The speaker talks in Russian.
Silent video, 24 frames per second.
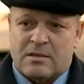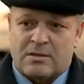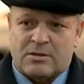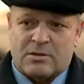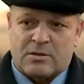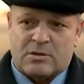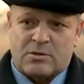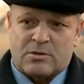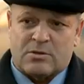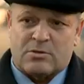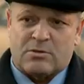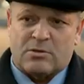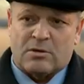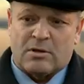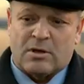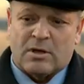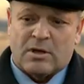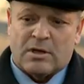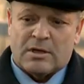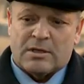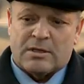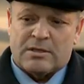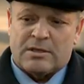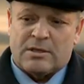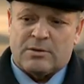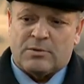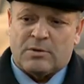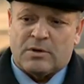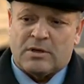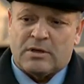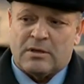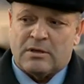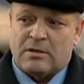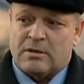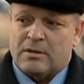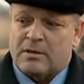Сразу скажу, что на
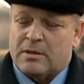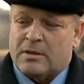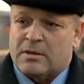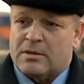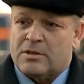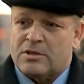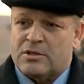сегодня